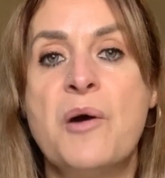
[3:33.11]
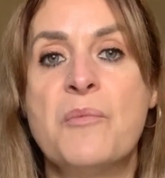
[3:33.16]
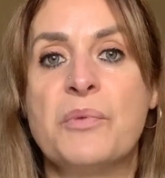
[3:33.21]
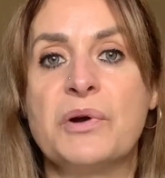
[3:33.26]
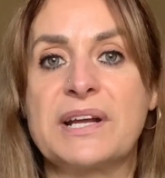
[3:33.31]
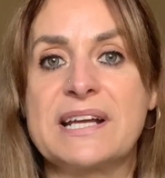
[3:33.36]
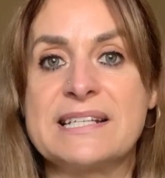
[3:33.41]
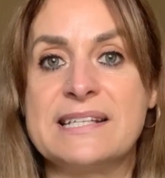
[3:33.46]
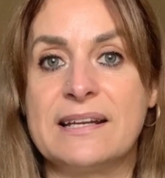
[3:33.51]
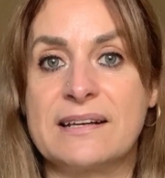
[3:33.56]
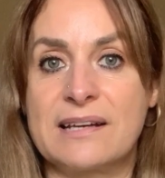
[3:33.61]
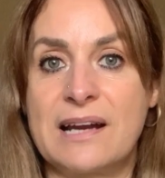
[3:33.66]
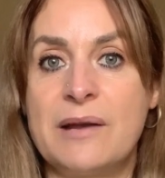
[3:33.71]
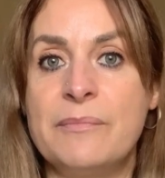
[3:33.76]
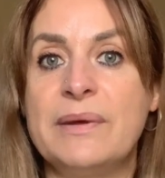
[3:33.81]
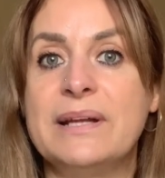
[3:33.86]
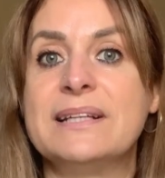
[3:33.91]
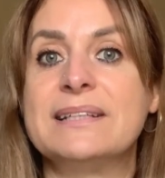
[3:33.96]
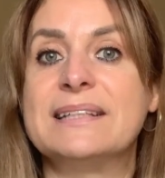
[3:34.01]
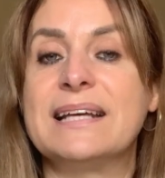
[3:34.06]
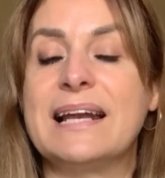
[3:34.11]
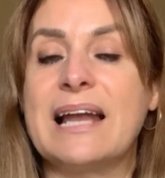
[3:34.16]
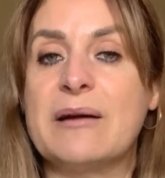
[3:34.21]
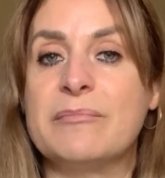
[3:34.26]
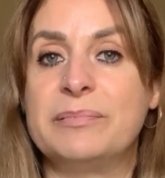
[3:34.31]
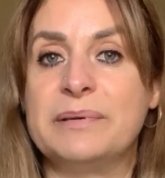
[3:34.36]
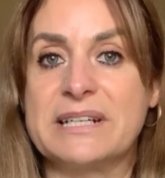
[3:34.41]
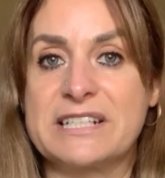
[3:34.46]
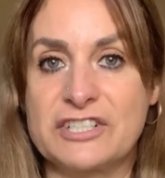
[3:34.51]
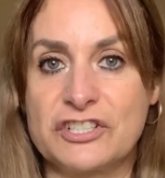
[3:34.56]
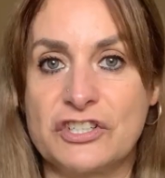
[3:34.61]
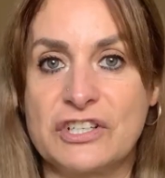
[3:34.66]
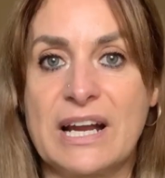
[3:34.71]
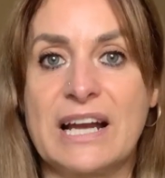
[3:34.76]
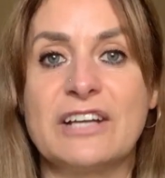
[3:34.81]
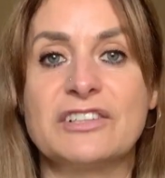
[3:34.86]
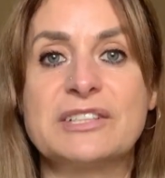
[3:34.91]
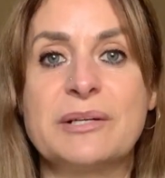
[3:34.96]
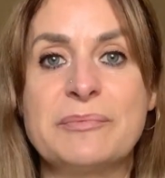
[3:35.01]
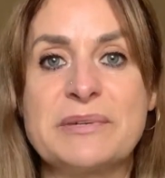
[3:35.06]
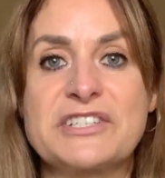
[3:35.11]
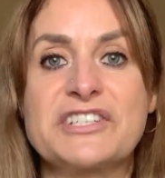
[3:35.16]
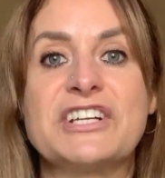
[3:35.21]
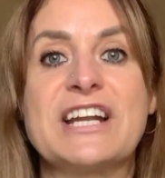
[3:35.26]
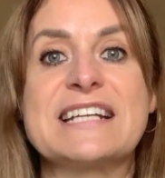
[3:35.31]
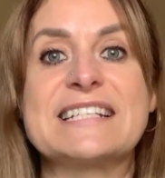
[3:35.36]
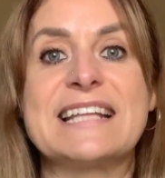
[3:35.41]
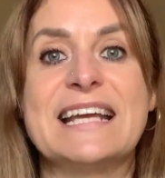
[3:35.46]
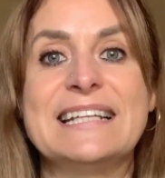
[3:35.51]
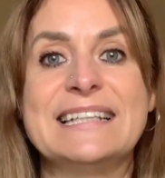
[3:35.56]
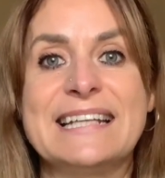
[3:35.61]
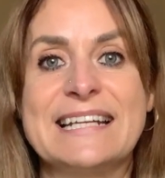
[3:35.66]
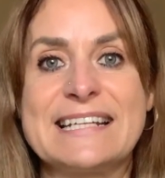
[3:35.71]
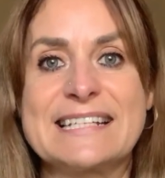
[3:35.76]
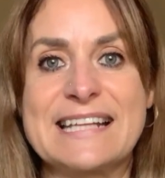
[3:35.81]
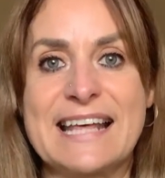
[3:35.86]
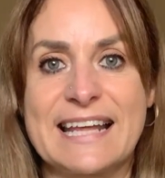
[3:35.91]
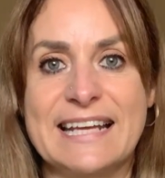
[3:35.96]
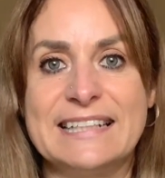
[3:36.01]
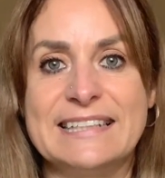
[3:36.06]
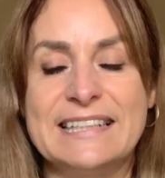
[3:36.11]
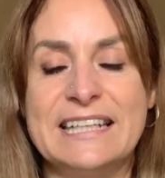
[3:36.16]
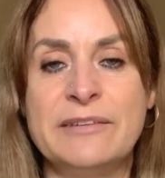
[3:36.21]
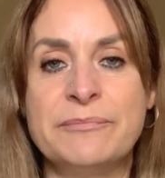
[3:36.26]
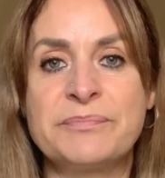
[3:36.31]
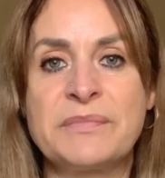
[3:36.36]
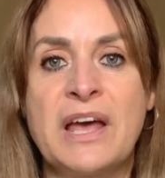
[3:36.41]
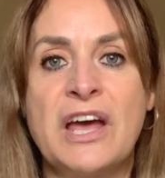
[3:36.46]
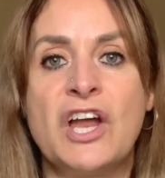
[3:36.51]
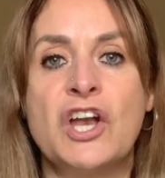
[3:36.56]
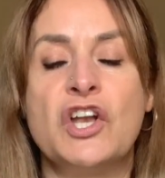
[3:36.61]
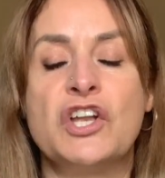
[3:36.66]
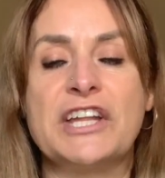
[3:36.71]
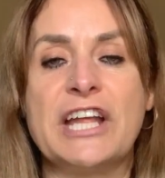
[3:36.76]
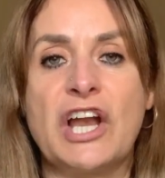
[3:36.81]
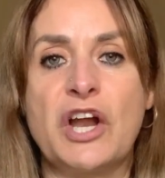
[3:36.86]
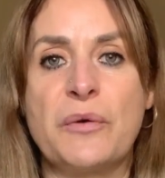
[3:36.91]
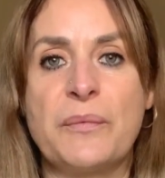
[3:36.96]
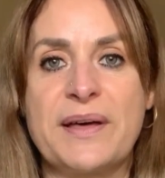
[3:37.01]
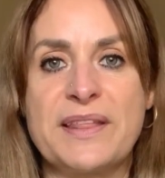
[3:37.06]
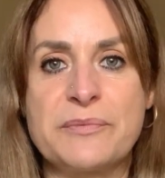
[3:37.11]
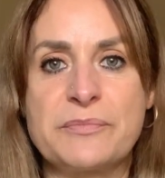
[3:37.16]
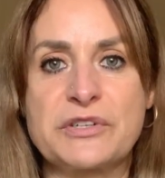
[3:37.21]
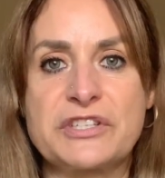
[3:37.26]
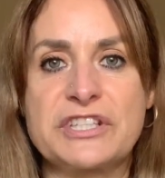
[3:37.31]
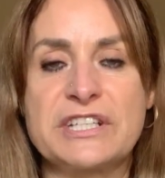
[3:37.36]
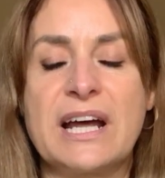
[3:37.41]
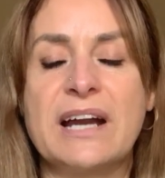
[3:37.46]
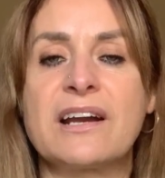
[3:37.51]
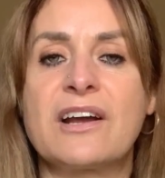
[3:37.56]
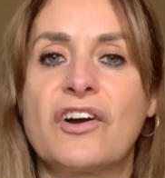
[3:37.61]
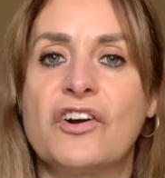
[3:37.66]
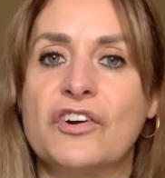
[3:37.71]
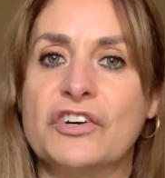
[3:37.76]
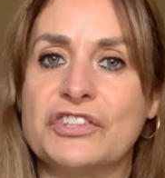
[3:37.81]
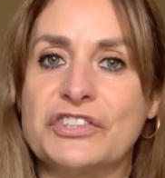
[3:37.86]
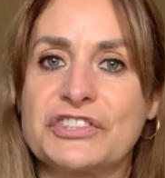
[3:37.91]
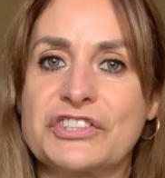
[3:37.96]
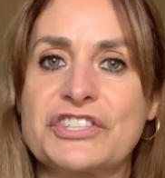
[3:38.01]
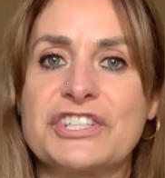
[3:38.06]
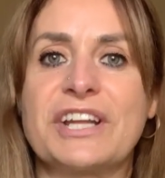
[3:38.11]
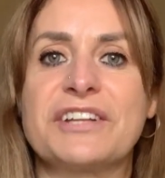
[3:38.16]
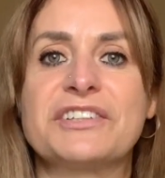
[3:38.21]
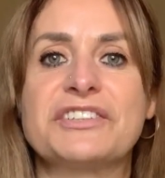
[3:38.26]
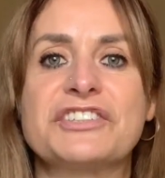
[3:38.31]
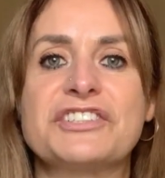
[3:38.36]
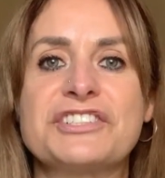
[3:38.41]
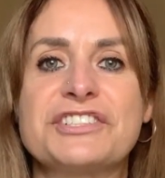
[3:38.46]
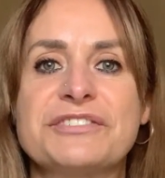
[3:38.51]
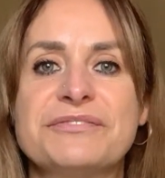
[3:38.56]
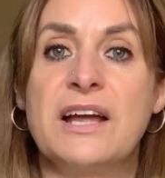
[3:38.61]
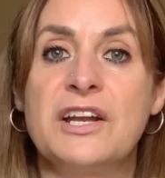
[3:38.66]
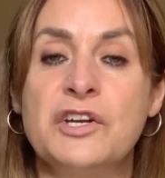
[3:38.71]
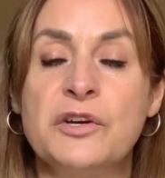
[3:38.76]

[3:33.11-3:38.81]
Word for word: Porque si realmente la persona, la otra persona está interesada en ti, te lo va a demostrar con otros actos.